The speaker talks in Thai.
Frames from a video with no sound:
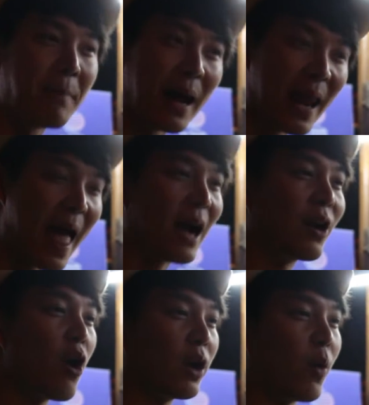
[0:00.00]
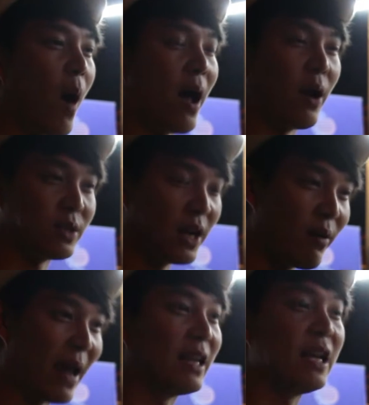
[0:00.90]
มาแลกข้างนอกดีกว่า เราจะได้
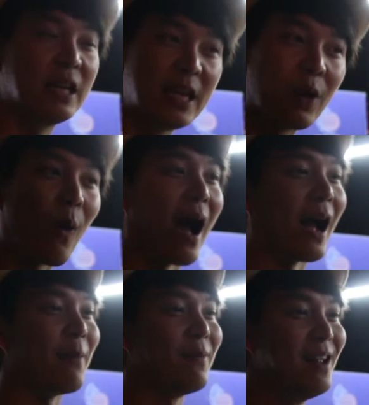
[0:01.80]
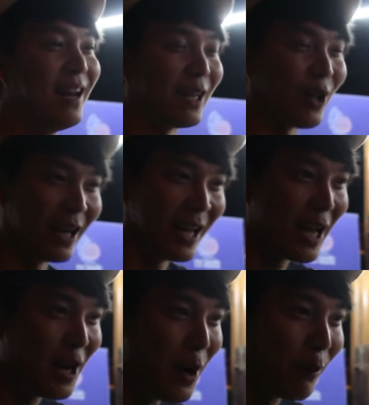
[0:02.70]
เรทที่ดีกว่าครับและตอนนี้
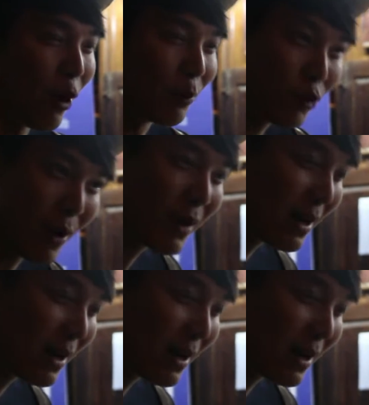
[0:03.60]
ผมเตรียม